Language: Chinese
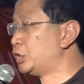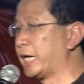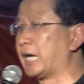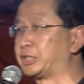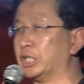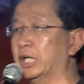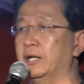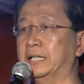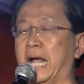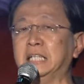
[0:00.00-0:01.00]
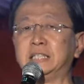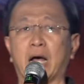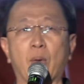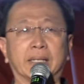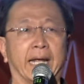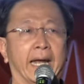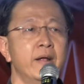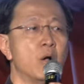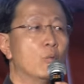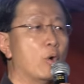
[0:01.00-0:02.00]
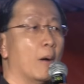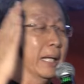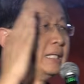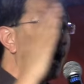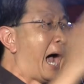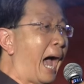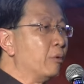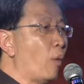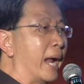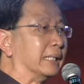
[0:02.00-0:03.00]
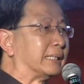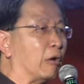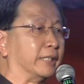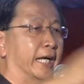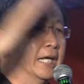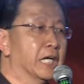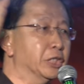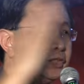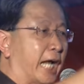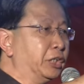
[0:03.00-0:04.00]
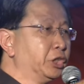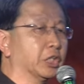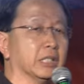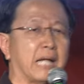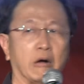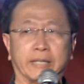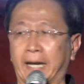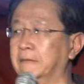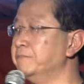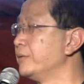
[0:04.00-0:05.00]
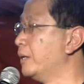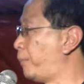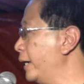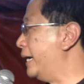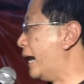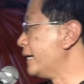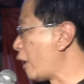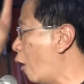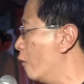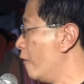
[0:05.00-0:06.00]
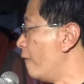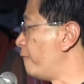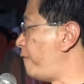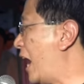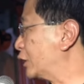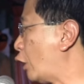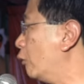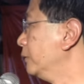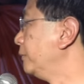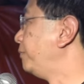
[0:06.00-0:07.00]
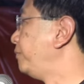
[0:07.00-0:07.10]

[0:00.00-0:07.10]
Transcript: 这个是原则问题，我们捍卫到底，坚持到底，不能够放松。